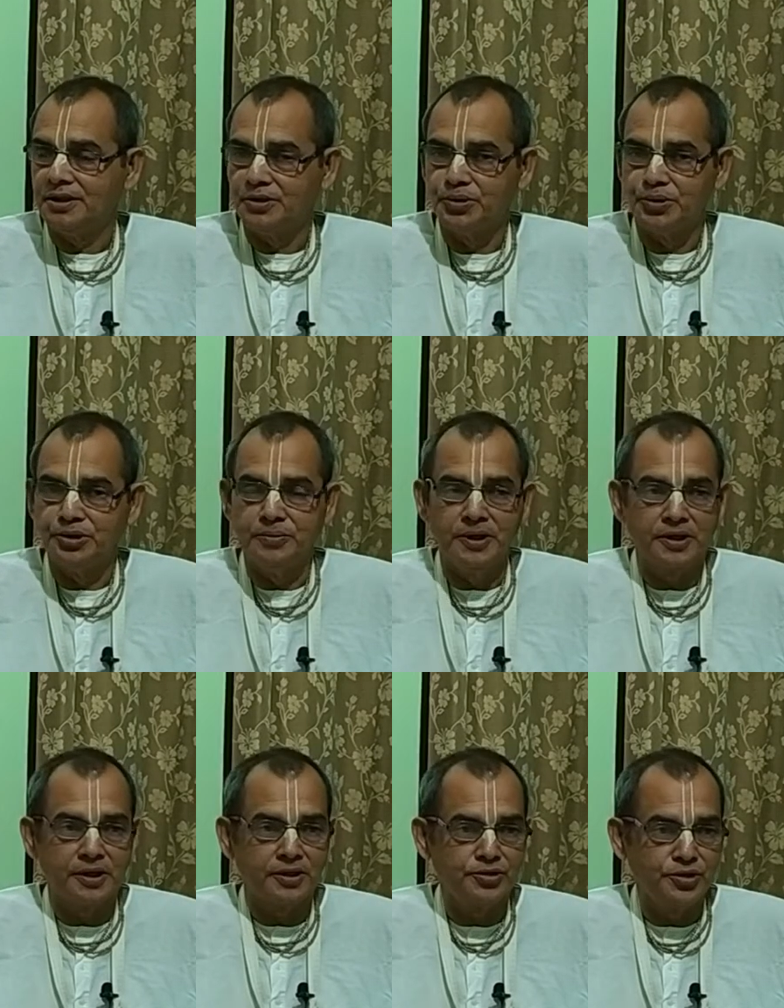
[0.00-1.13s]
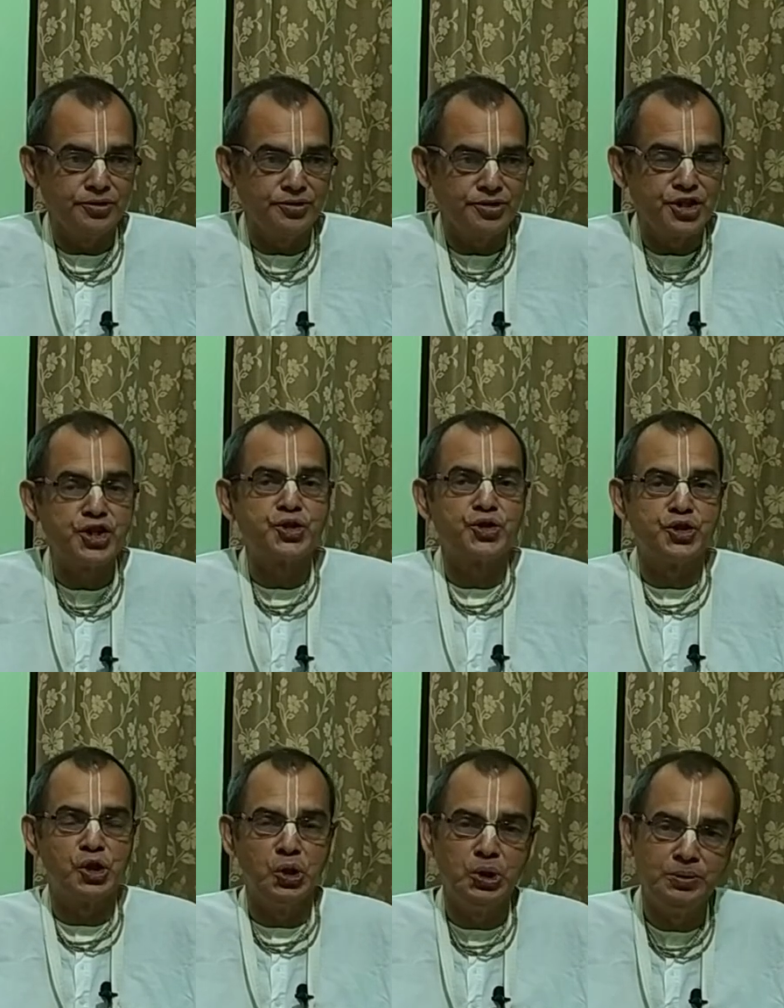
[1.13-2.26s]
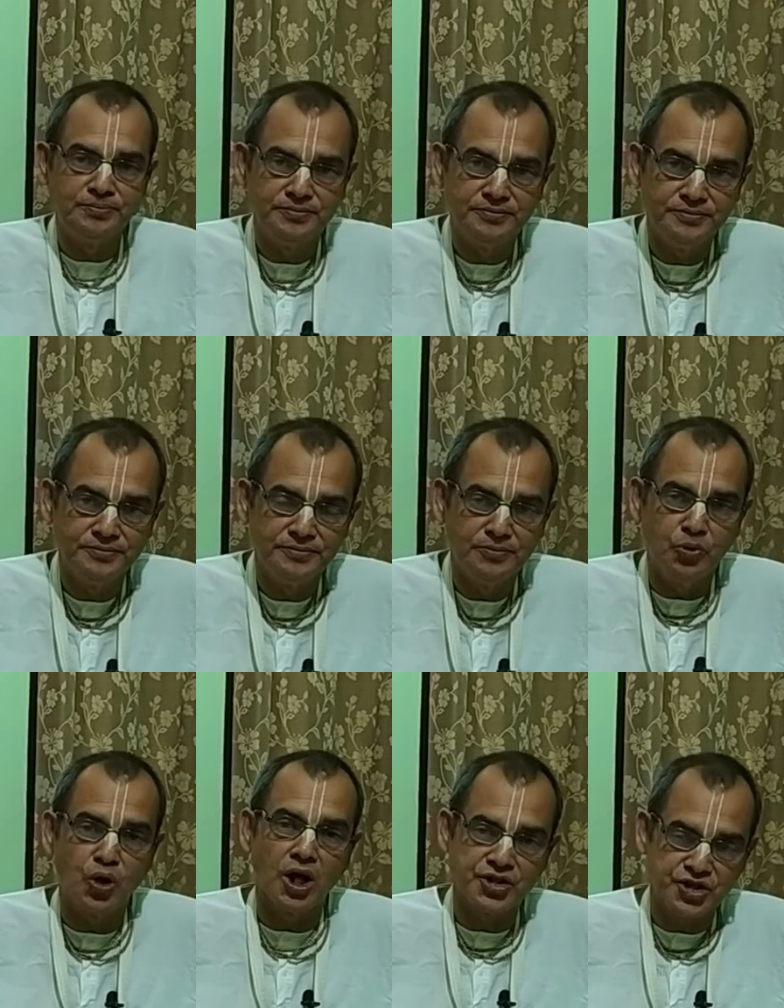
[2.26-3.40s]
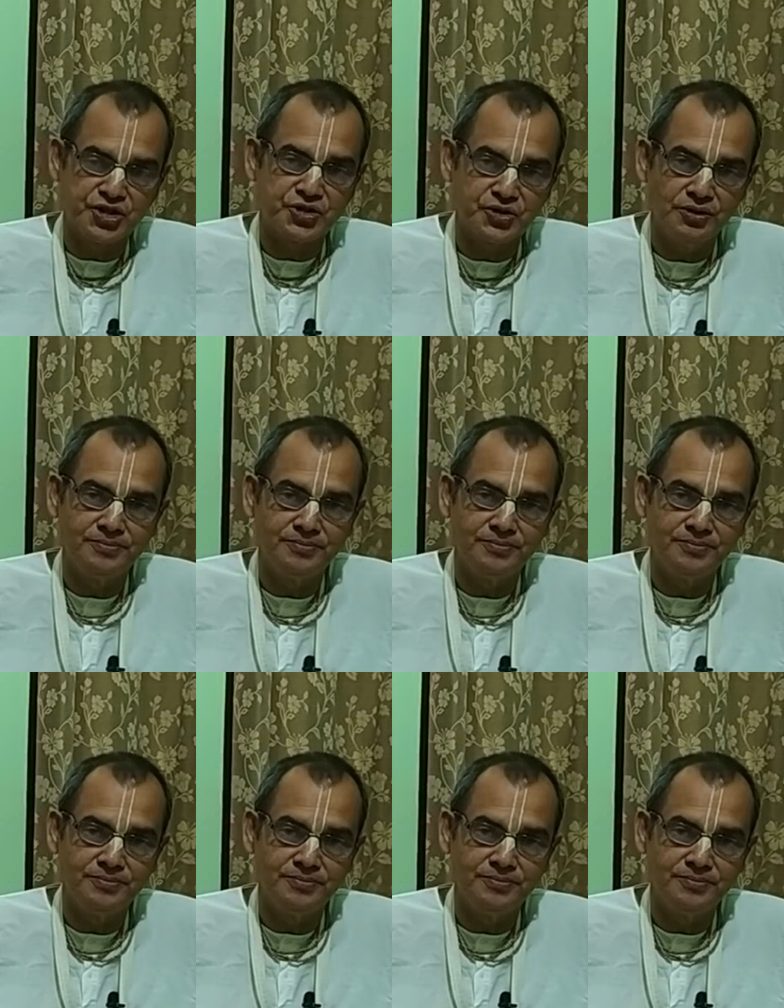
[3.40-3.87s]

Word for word: এক গুরুদেবের একজন শিষ্য ছিল বোকা শিষ্য